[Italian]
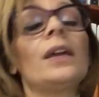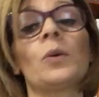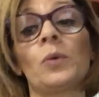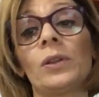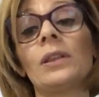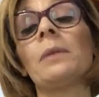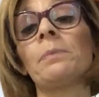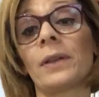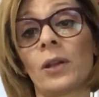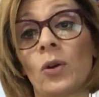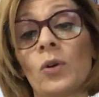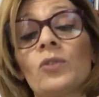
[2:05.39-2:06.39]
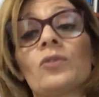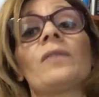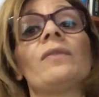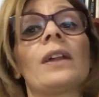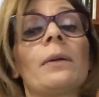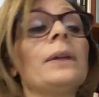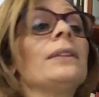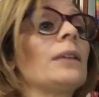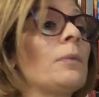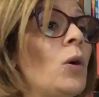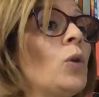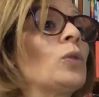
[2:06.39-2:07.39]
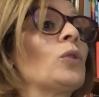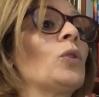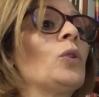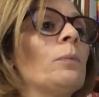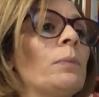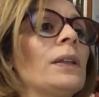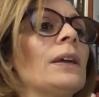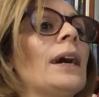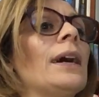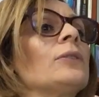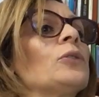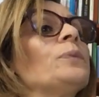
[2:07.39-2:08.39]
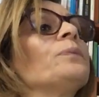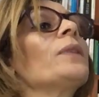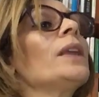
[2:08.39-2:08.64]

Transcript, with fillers: quindi il percorso è veramente molto complicato.